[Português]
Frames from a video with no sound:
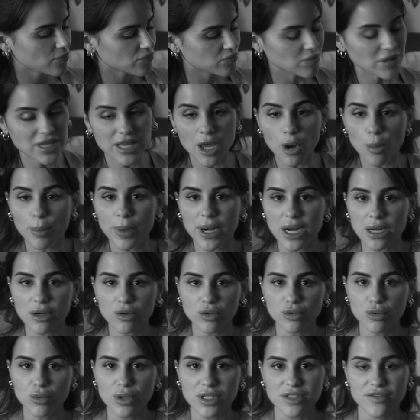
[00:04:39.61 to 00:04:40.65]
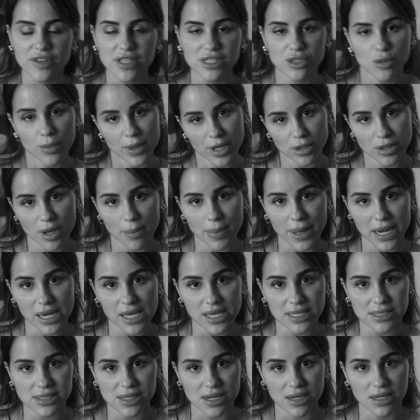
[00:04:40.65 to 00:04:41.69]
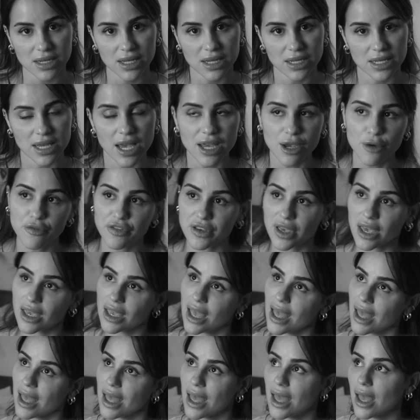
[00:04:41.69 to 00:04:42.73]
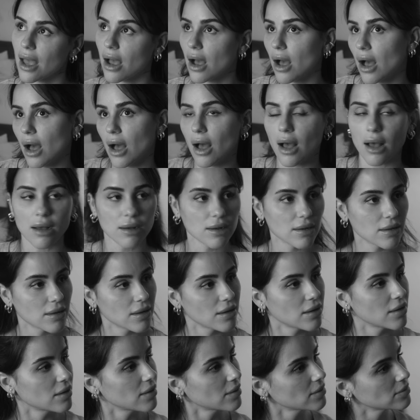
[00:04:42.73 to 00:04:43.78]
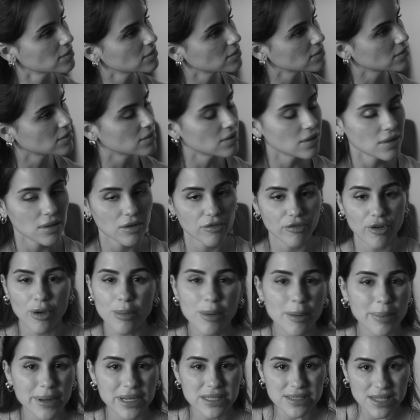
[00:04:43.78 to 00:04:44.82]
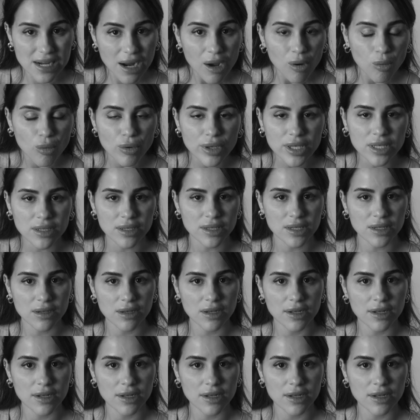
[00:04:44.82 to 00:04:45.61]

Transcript: me deu branco duas vezes no meio da palestra, e aí eu fiquei, é, a, uh, hum. foi uma palestra ruim.